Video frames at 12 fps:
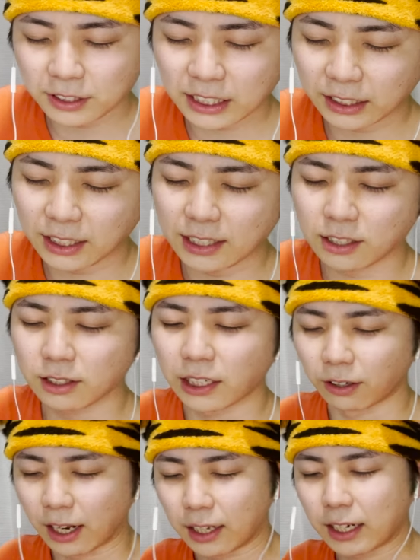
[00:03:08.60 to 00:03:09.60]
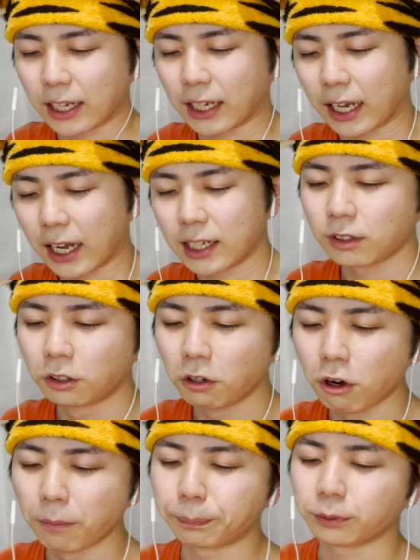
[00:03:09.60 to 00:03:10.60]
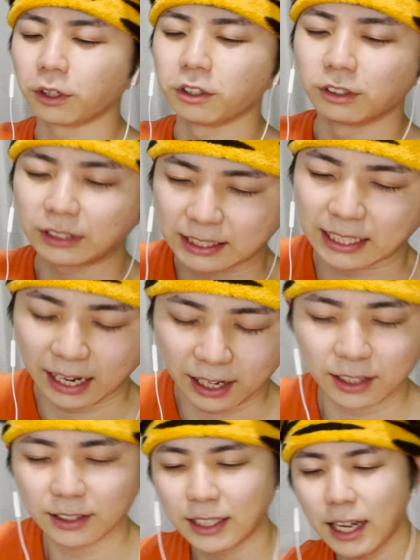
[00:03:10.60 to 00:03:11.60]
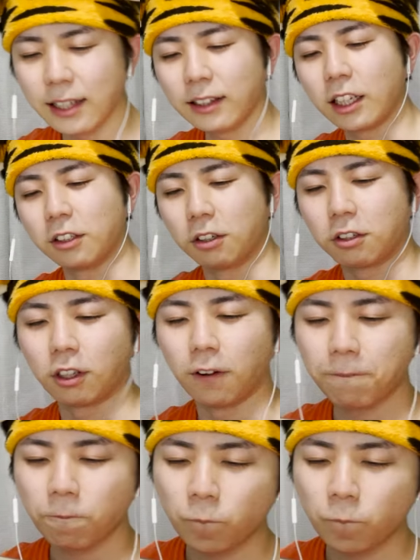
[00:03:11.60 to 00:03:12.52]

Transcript: りな気がすんだよな。なんか、ドープというかさ、なんていうのこの、